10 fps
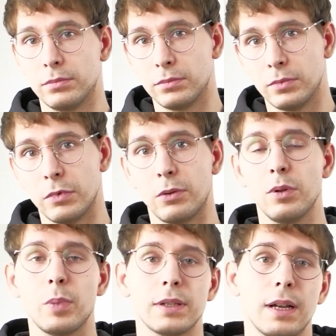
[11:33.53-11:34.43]

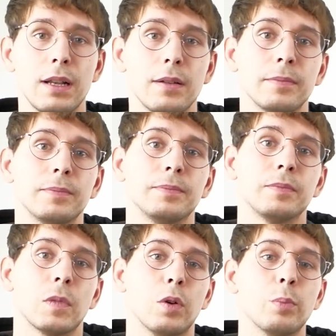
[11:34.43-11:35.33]
закон Паскаля,
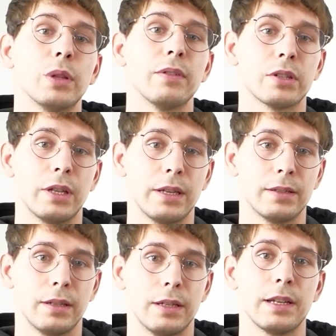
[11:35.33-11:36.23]
он
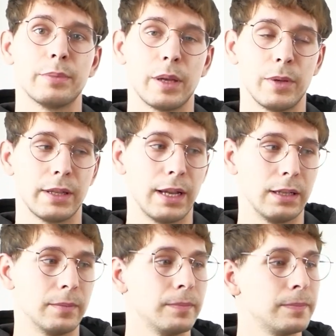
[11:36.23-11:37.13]
подтверждается экспериментально.